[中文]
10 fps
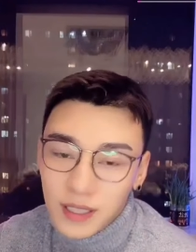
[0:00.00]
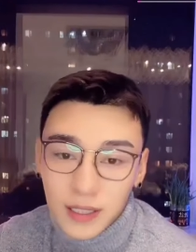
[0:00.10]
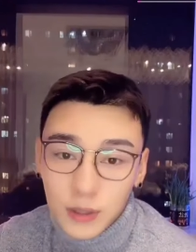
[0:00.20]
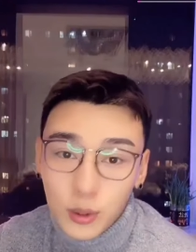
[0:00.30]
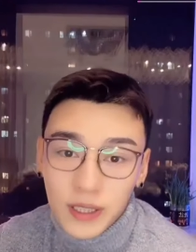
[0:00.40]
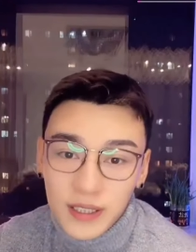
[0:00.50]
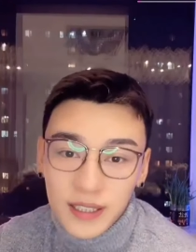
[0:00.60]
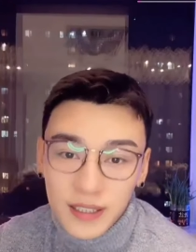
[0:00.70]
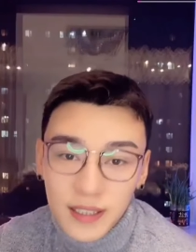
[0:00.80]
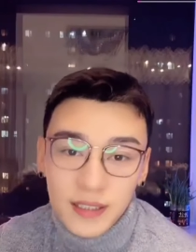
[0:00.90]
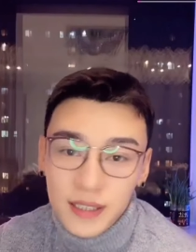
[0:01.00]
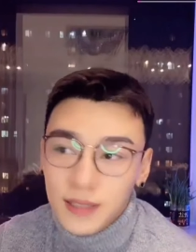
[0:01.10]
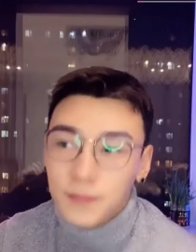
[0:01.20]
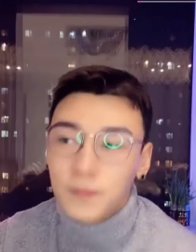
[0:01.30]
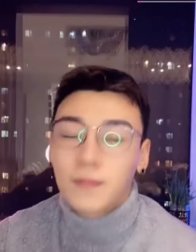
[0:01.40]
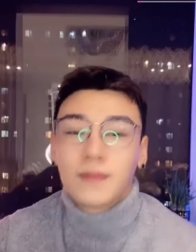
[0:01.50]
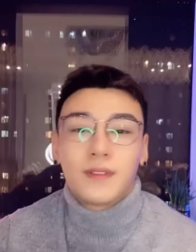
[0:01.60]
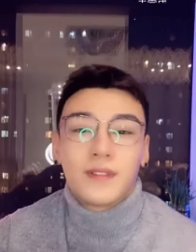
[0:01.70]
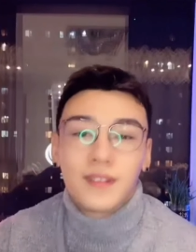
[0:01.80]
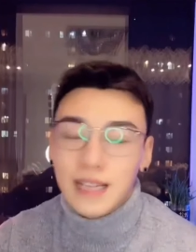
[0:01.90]
很对得起自己，
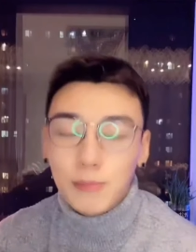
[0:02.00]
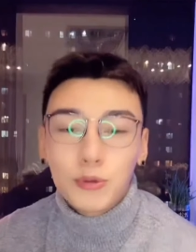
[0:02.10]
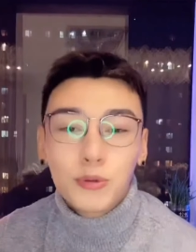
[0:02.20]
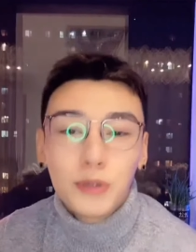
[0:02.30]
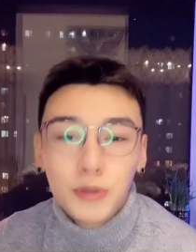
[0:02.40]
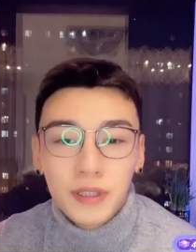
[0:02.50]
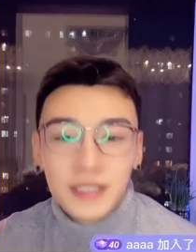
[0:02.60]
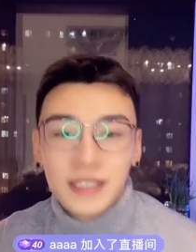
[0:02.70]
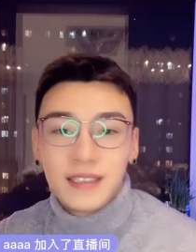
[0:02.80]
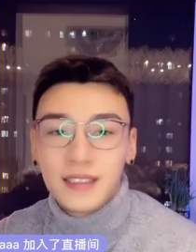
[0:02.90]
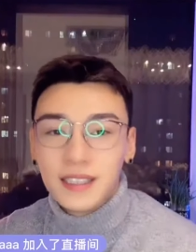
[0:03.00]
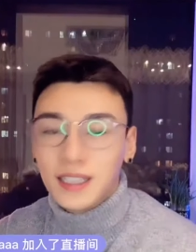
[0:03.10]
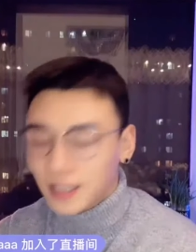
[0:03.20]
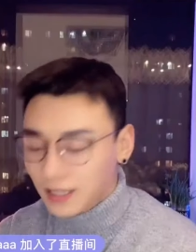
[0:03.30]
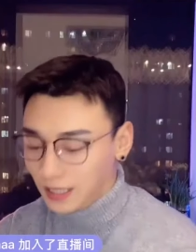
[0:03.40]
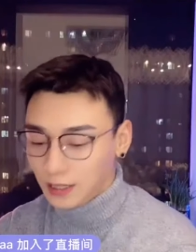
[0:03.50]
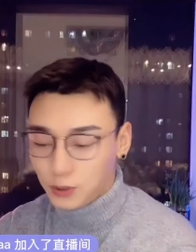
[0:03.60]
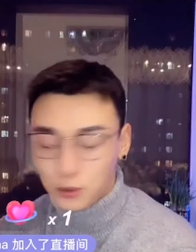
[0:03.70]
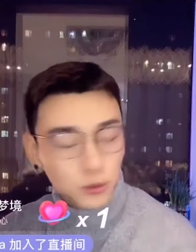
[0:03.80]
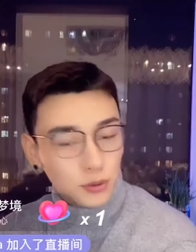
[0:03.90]
咱不说对得起任何人，
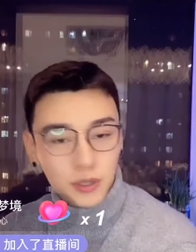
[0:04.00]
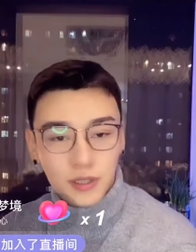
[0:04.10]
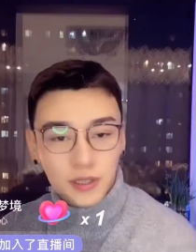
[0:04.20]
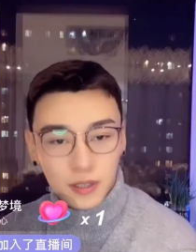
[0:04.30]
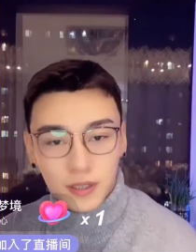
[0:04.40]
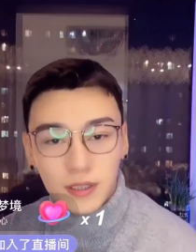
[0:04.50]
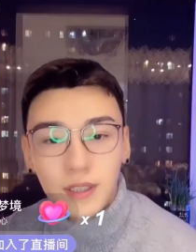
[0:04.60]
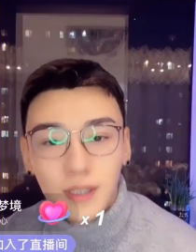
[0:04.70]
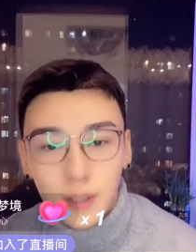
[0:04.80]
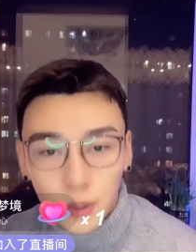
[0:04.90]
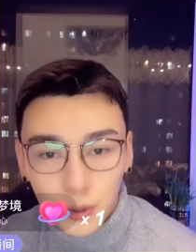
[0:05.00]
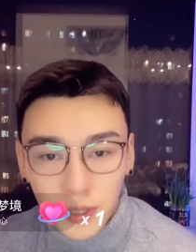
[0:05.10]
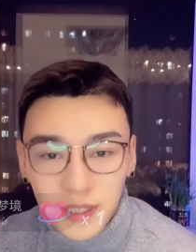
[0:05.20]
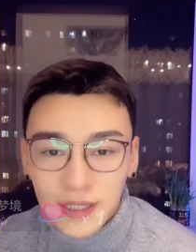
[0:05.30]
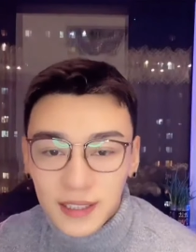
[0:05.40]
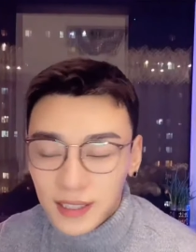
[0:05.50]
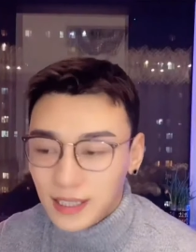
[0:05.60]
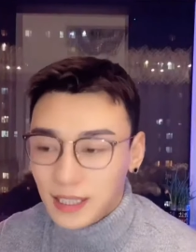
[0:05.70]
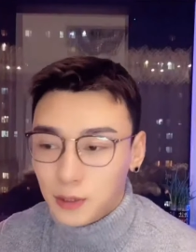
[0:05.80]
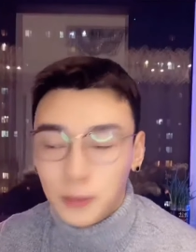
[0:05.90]
就只说的自私一
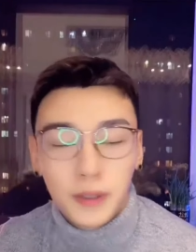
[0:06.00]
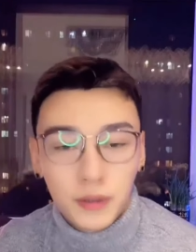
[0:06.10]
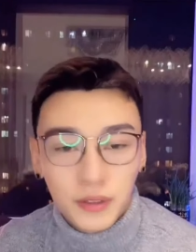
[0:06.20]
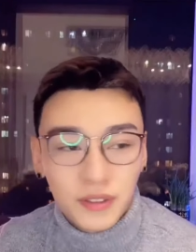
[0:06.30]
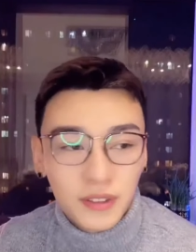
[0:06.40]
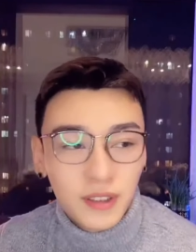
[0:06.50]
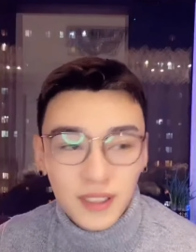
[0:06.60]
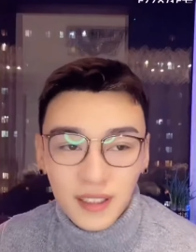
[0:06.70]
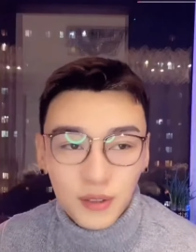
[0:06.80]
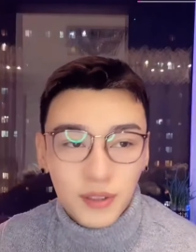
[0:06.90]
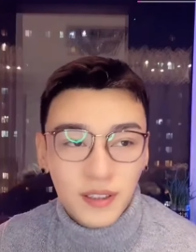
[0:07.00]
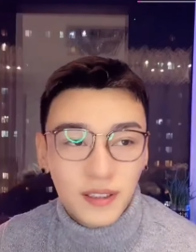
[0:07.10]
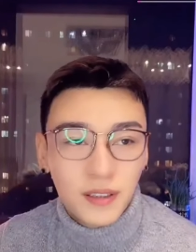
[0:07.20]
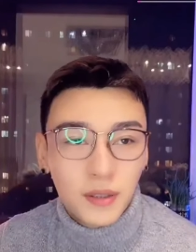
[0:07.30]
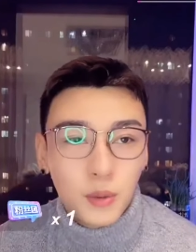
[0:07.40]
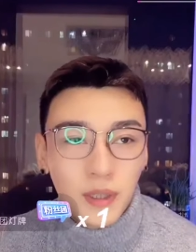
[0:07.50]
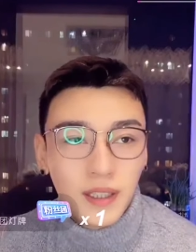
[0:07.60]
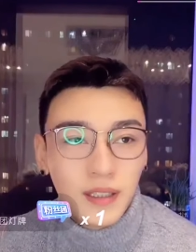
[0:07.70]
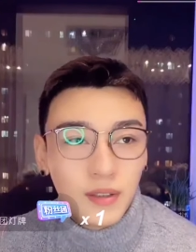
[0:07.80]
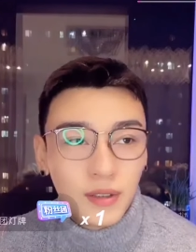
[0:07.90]
点，有没有？就是活
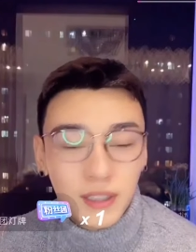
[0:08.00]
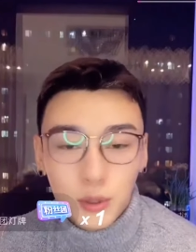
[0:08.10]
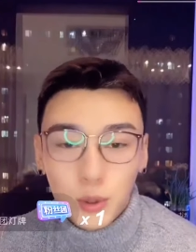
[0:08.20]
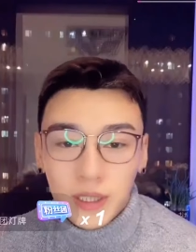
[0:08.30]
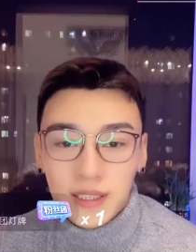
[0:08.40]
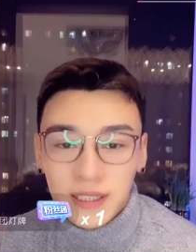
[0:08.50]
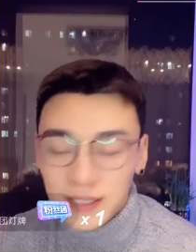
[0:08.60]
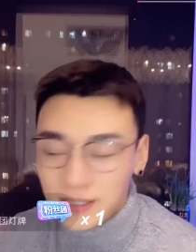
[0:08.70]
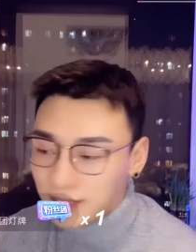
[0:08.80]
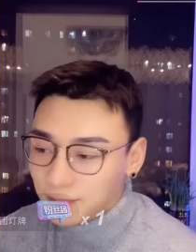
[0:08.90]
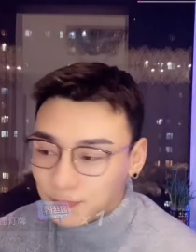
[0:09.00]
的就很对得起自己。